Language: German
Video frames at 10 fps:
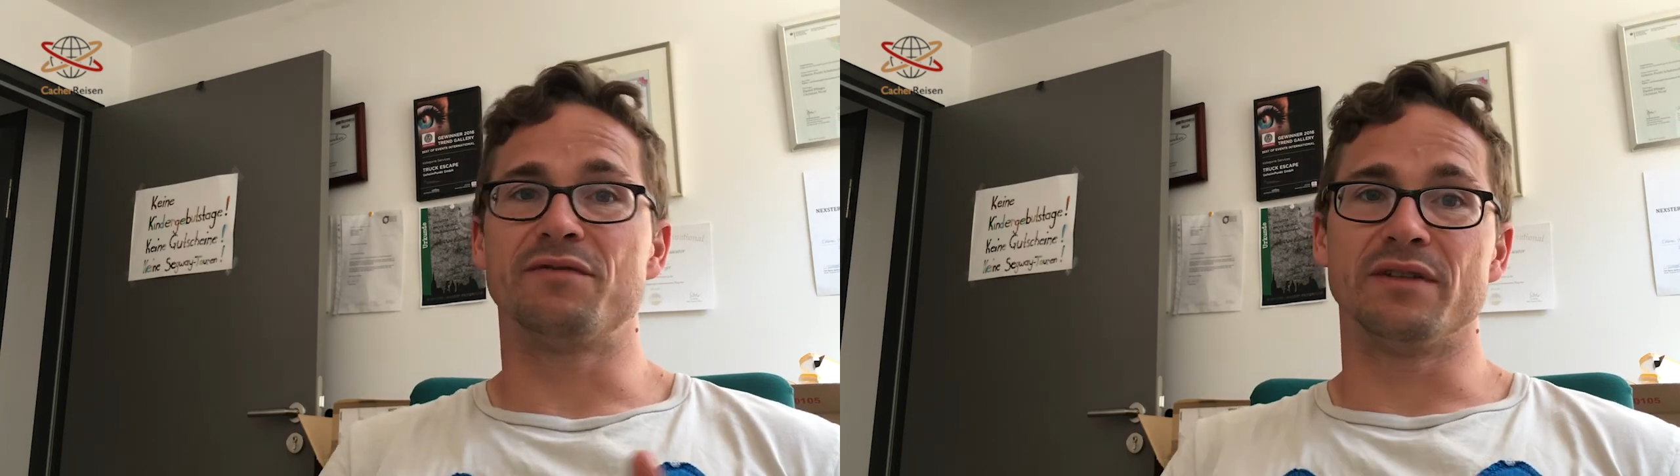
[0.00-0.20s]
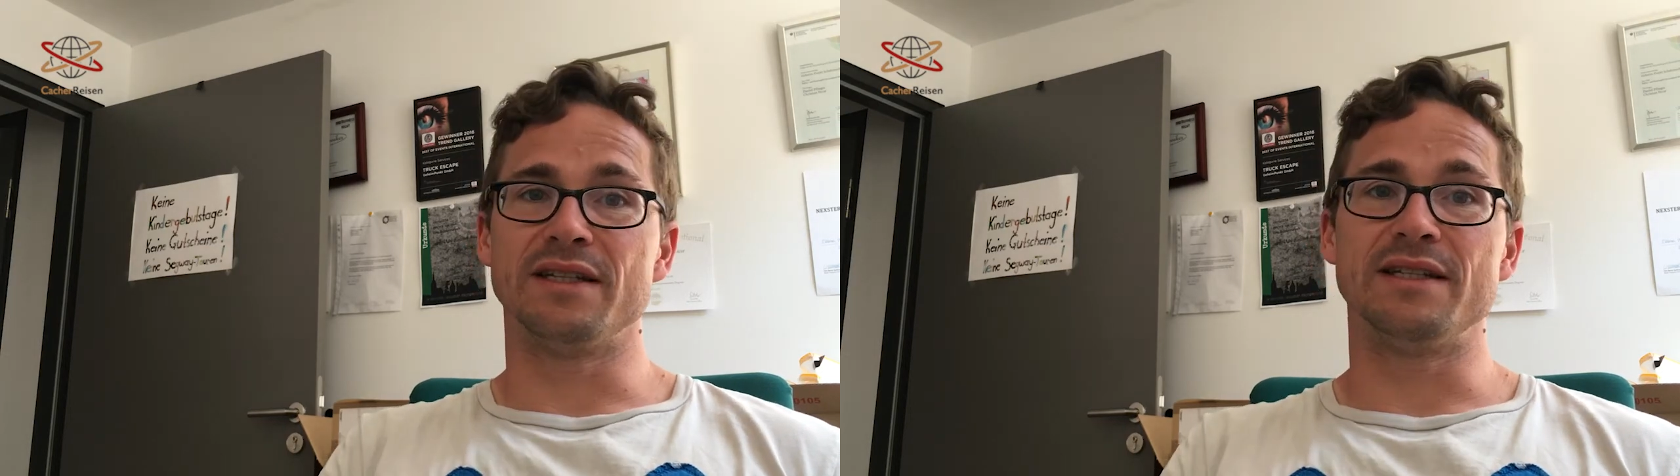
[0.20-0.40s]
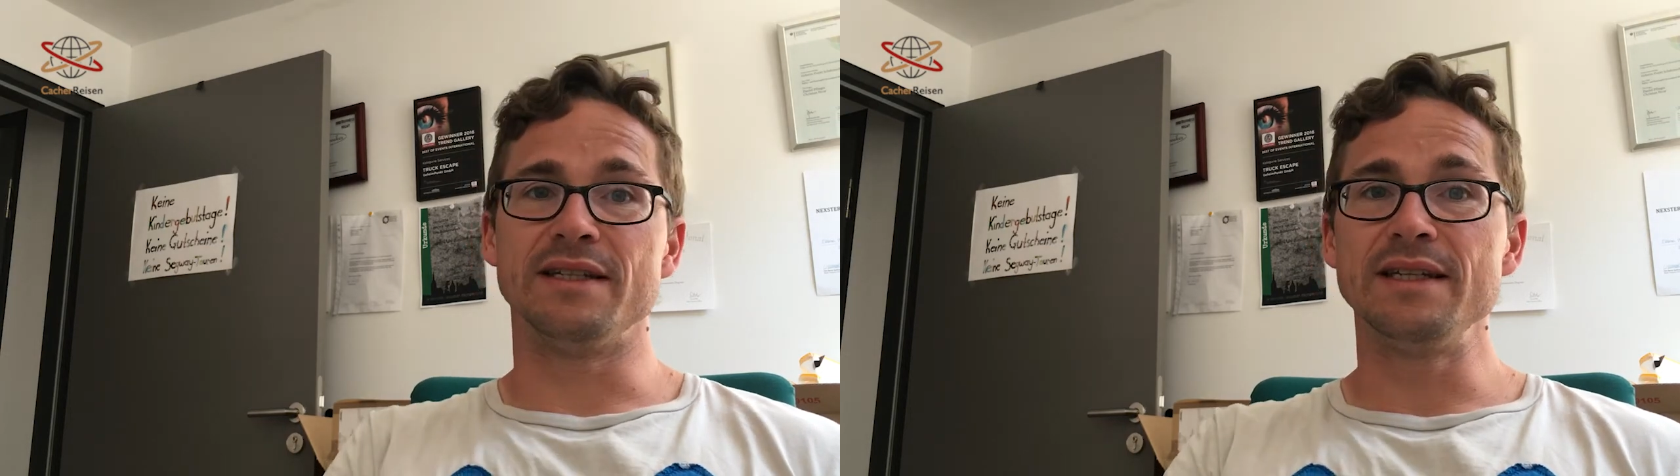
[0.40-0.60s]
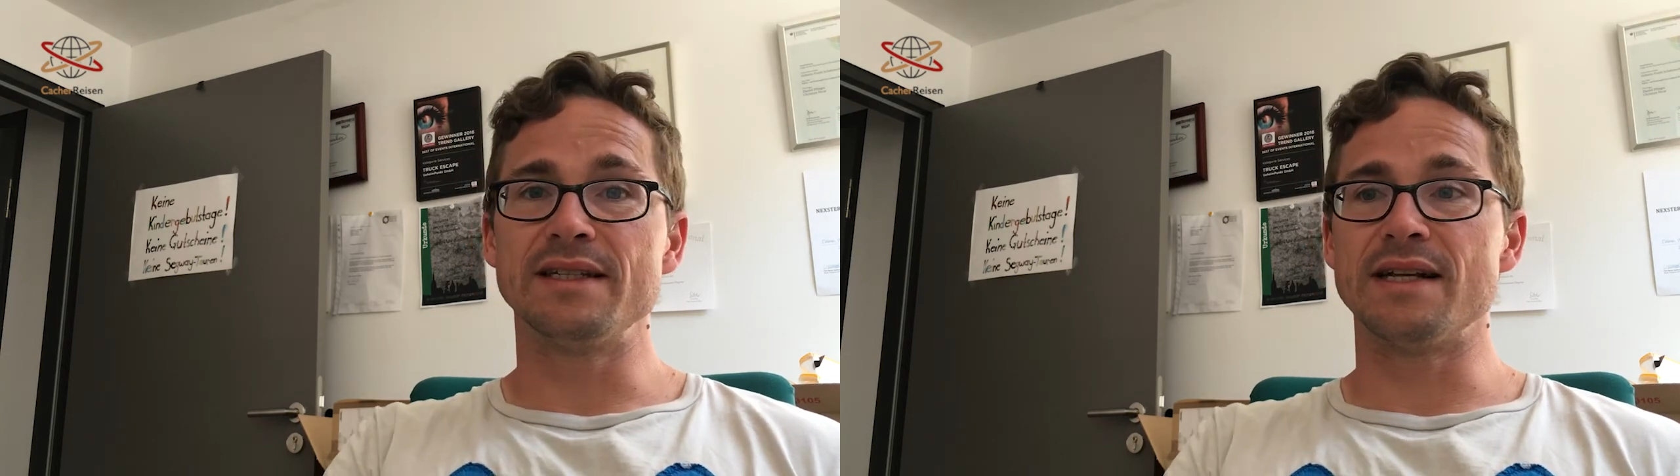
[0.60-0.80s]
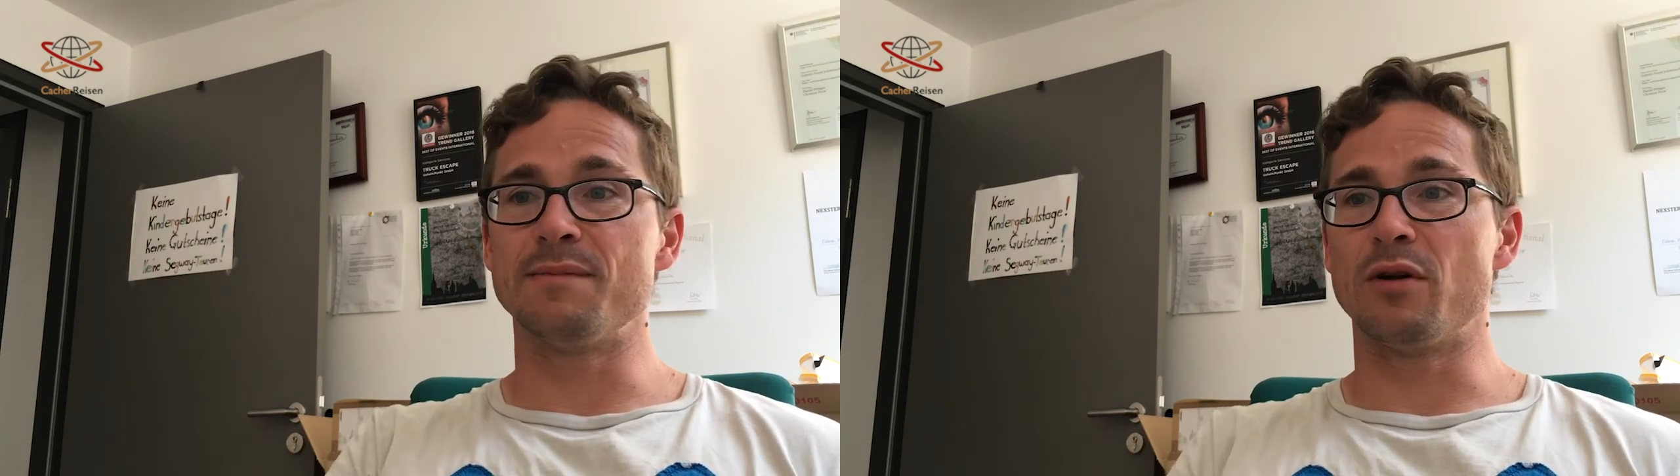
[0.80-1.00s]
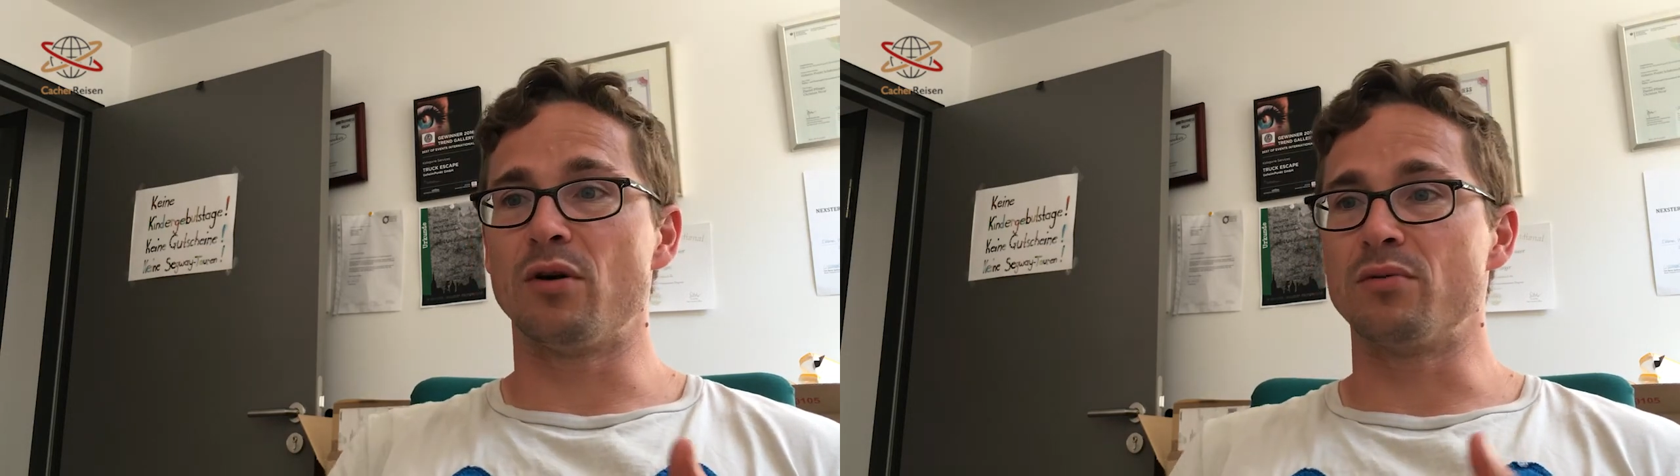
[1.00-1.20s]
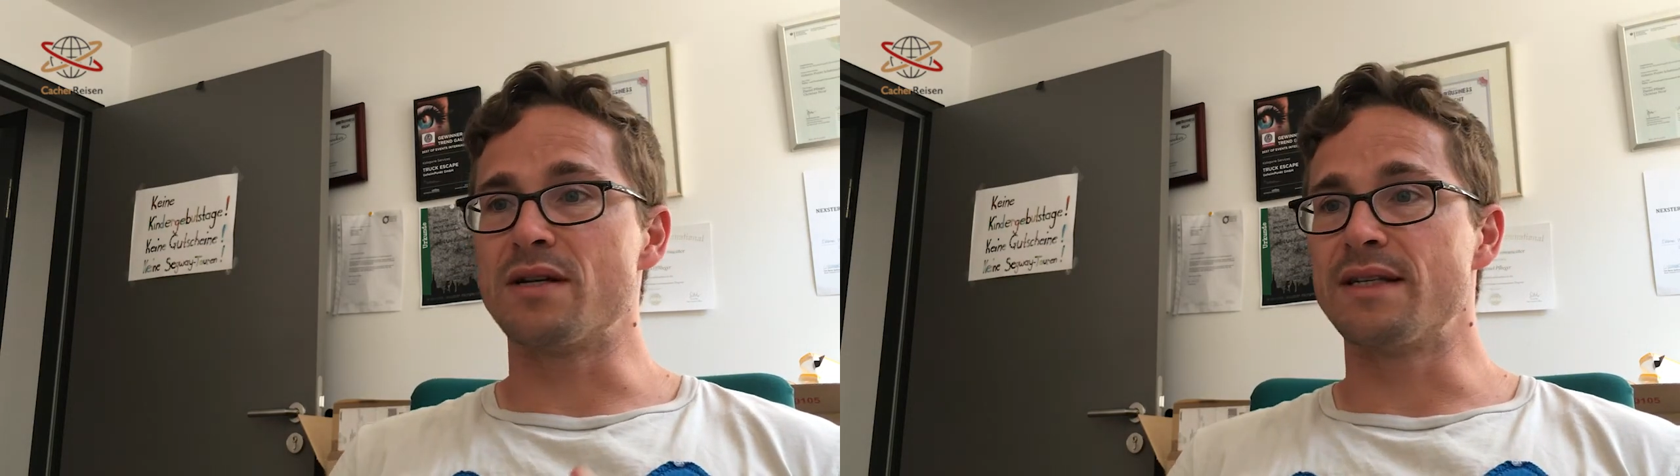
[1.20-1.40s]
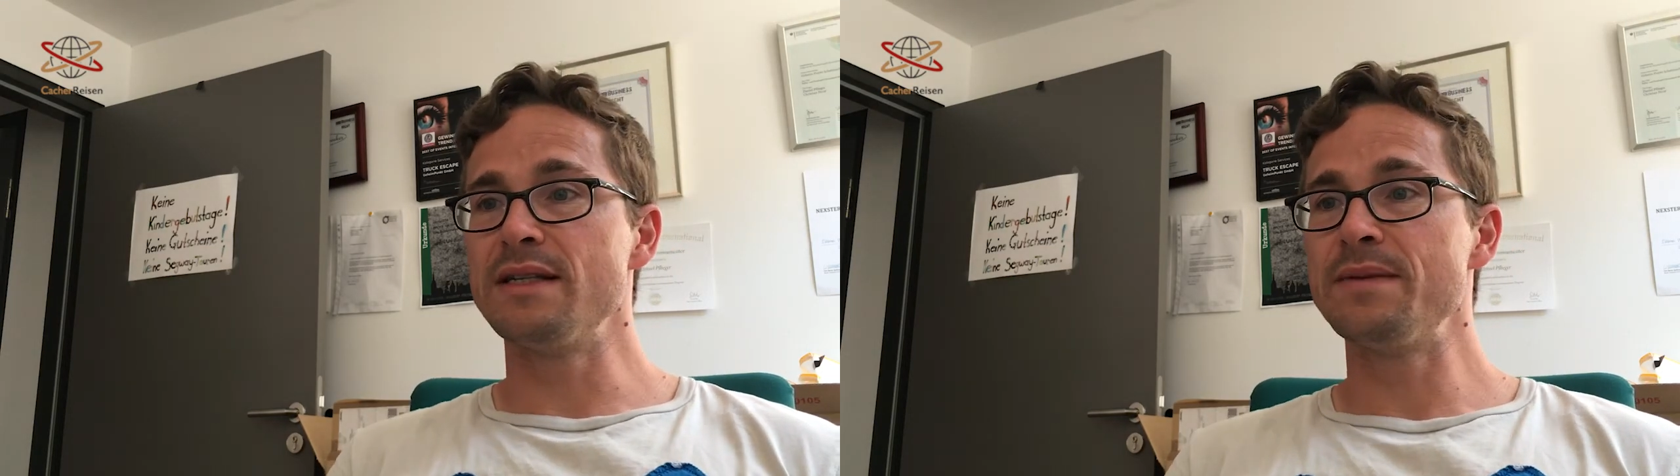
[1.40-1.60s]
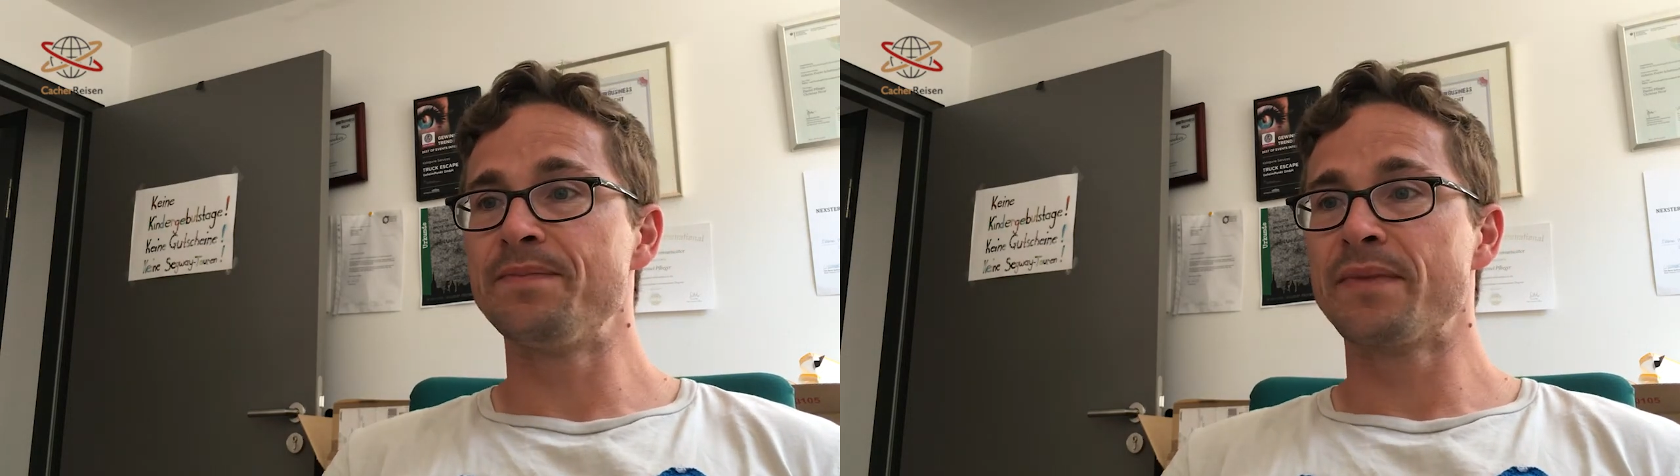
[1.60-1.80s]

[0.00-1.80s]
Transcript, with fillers: von denen sie nicht selber Owner sind.